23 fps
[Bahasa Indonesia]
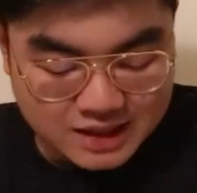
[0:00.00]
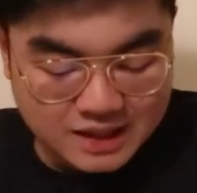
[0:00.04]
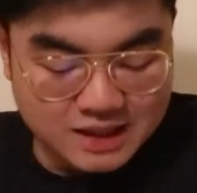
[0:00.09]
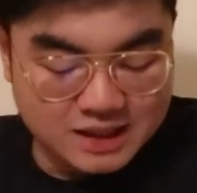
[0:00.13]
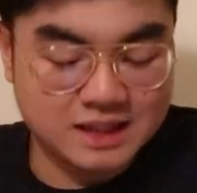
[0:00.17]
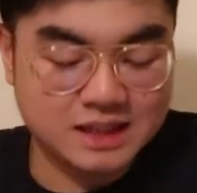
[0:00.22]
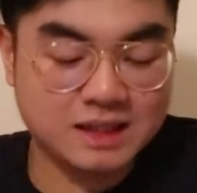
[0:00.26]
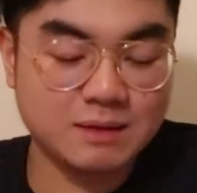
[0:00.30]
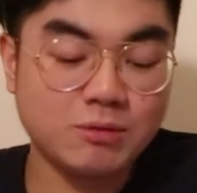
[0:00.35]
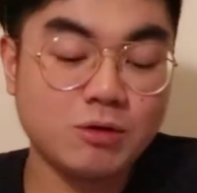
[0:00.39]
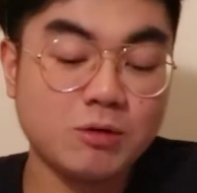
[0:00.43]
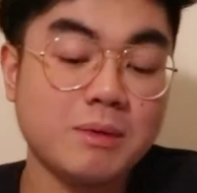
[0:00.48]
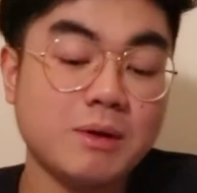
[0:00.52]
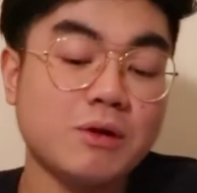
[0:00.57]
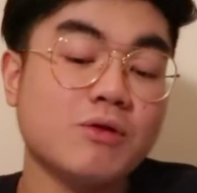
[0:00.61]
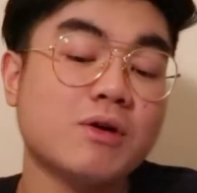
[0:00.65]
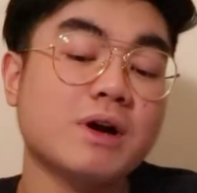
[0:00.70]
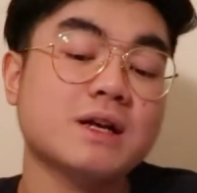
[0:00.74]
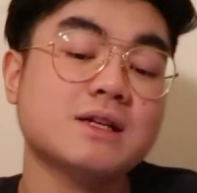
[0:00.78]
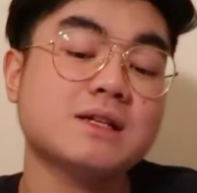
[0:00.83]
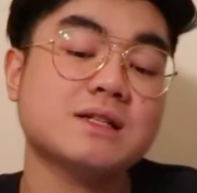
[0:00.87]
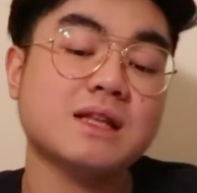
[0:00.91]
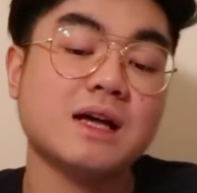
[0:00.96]
Sebelum aku
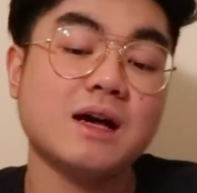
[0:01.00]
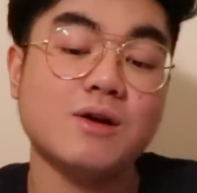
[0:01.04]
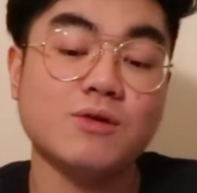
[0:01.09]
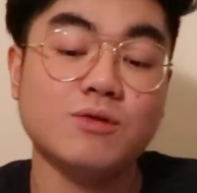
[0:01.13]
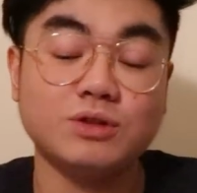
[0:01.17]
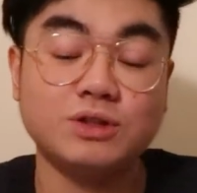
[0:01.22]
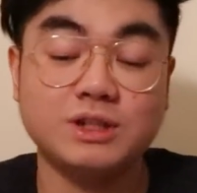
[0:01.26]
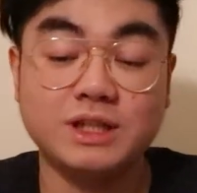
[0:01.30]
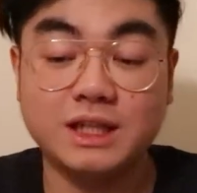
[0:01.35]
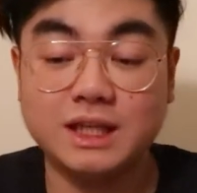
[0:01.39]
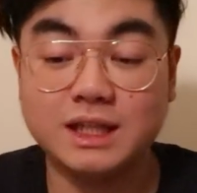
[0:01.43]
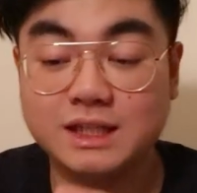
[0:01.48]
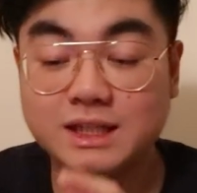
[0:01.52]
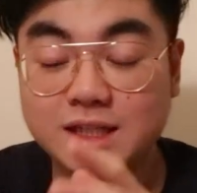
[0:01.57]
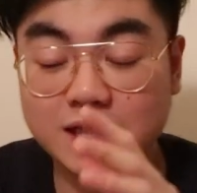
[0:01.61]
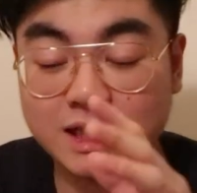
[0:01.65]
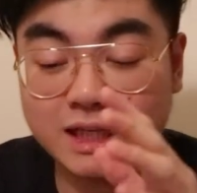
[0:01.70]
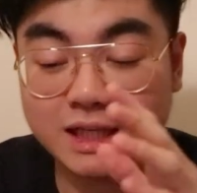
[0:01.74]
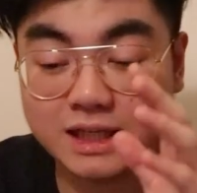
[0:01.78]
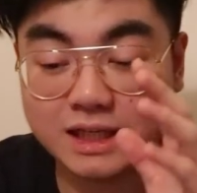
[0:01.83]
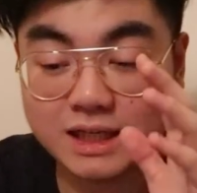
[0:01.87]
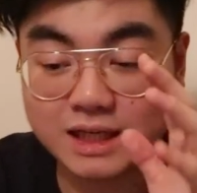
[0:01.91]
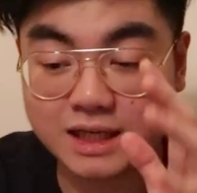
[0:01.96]
kasih tahu
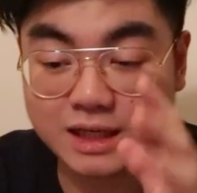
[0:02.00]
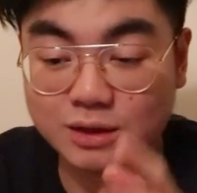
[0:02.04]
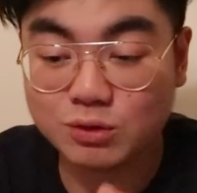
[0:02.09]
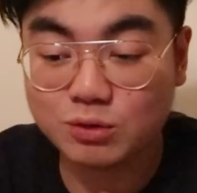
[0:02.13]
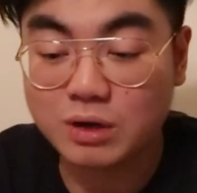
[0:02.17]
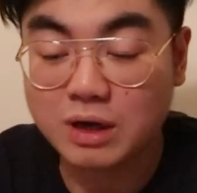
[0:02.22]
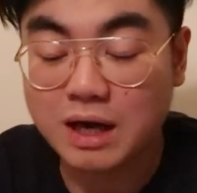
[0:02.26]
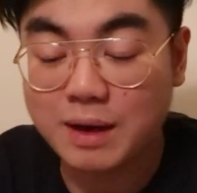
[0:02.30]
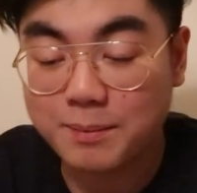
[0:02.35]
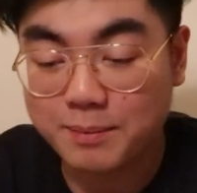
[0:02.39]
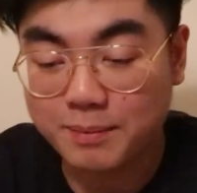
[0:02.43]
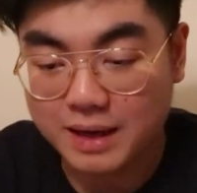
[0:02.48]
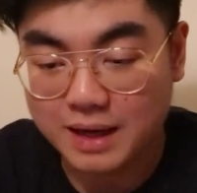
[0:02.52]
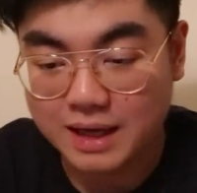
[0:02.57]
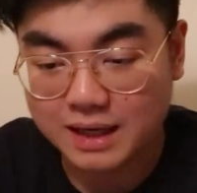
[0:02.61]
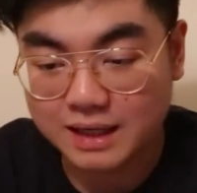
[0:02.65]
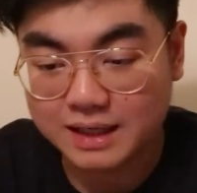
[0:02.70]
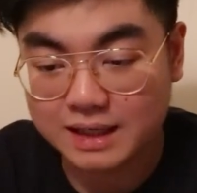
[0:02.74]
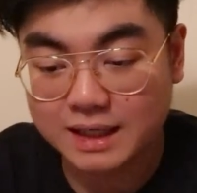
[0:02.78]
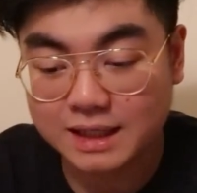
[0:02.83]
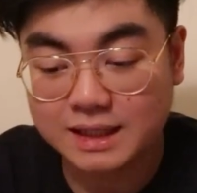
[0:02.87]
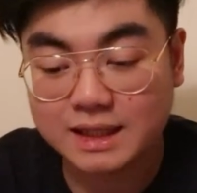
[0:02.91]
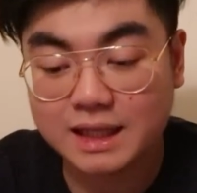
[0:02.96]
ciri-cirinya itu
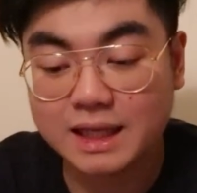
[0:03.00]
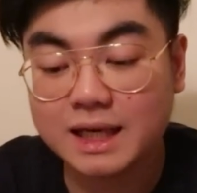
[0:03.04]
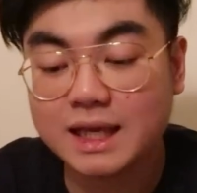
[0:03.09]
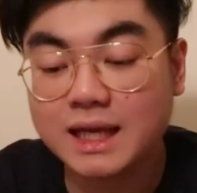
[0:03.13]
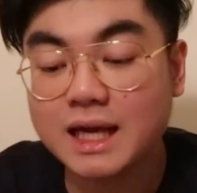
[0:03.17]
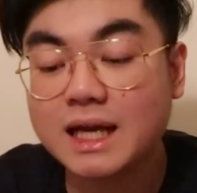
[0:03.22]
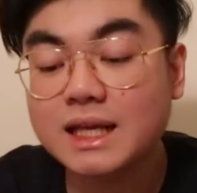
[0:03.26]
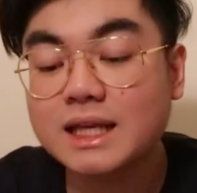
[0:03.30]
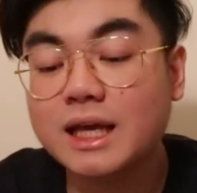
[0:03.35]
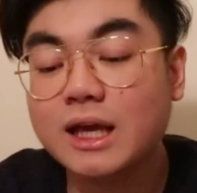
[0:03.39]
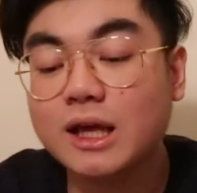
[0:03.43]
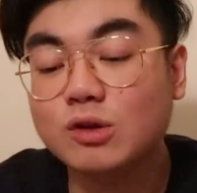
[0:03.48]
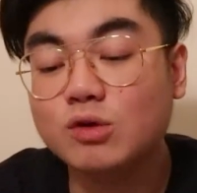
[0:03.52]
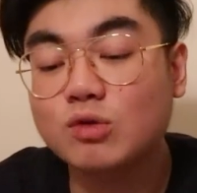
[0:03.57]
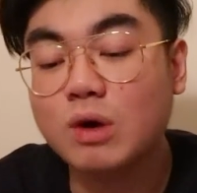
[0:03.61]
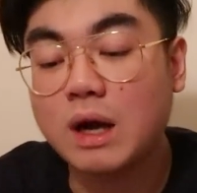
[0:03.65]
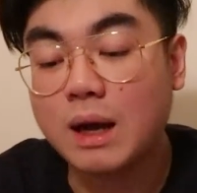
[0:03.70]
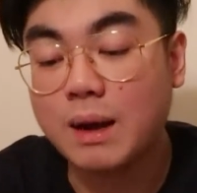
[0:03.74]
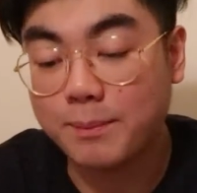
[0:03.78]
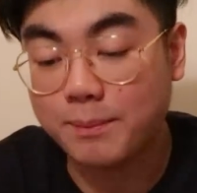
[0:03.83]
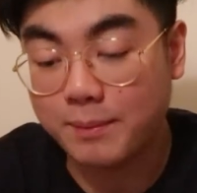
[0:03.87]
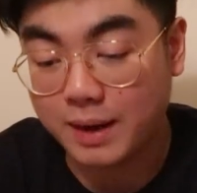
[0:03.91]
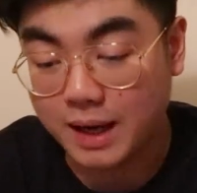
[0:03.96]
apa, kriterianya itu
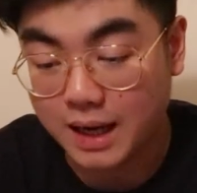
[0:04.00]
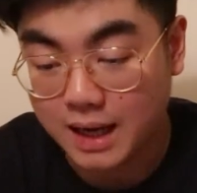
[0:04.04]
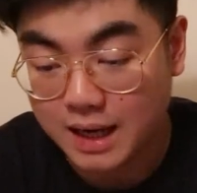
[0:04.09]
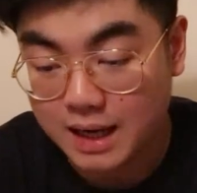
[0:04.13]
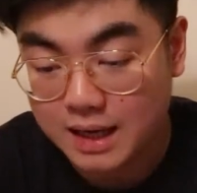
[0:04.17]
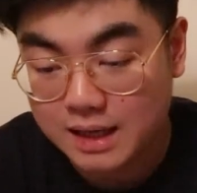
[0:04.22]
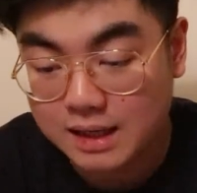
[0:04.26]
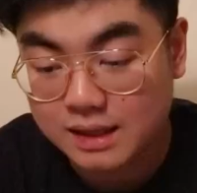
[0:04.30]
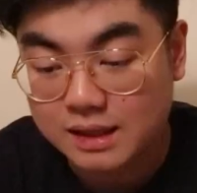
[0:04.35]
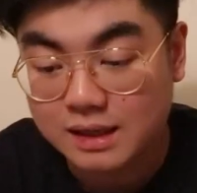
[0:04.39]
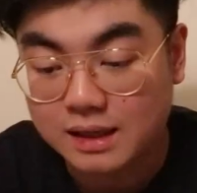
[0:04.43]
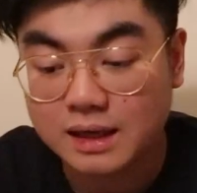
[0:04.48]
apa,